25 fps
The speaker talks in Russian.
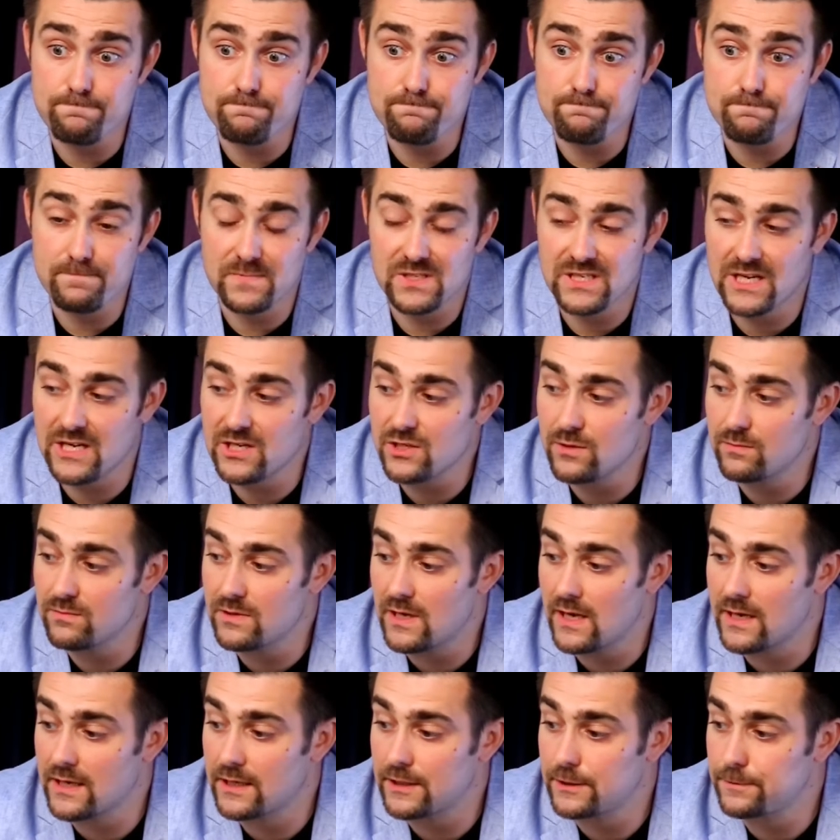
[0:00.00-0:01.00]
скажем
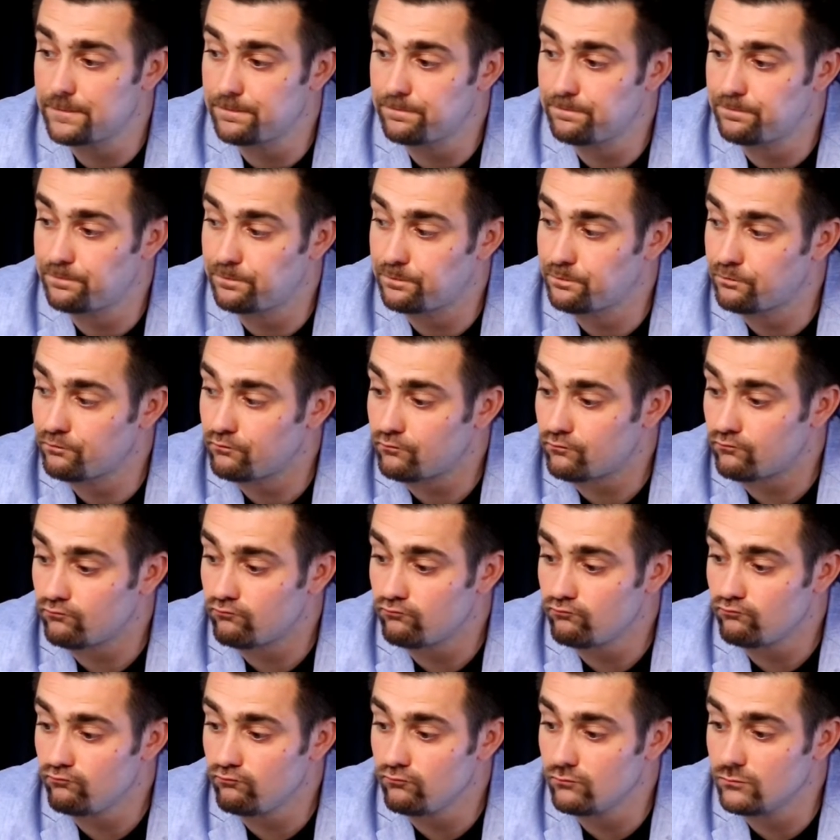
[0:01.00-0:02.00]
так,
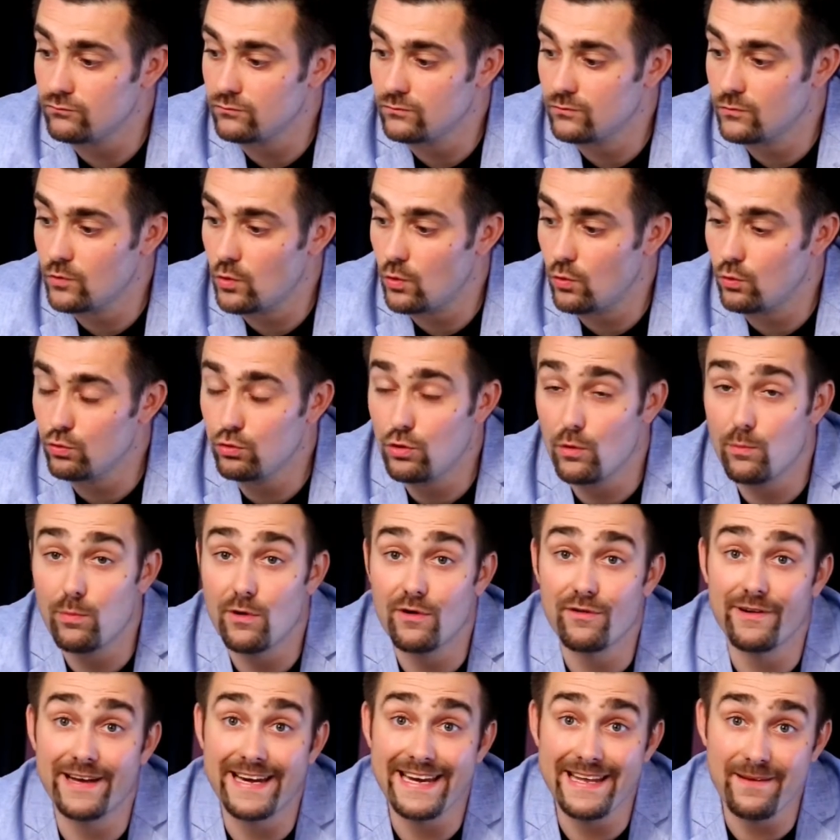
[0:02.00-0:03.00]

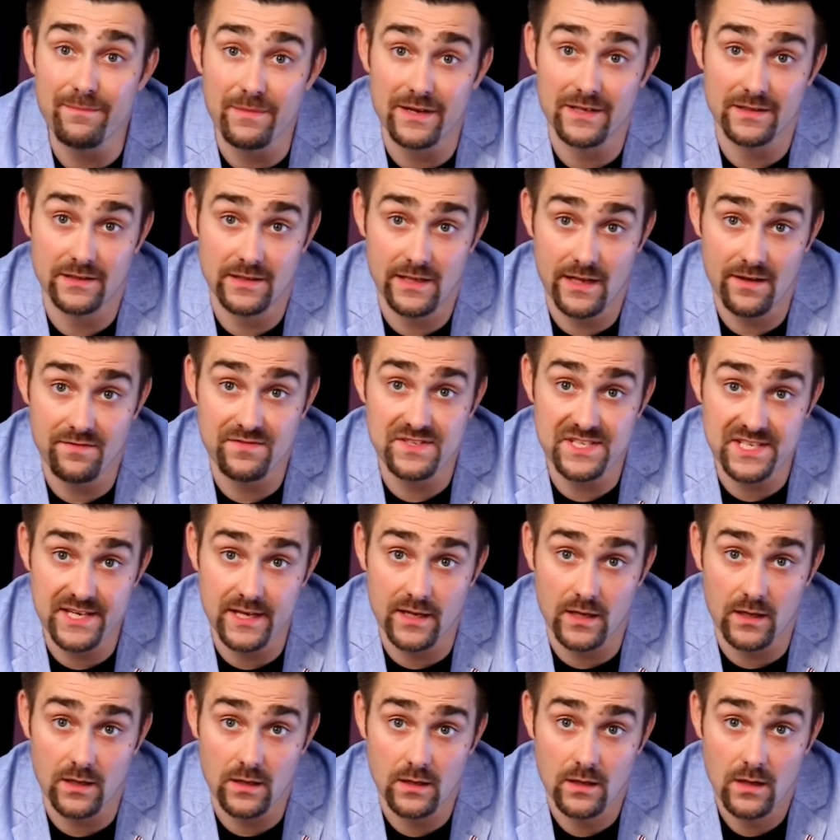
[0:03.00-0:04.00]
удобоваримо для всех.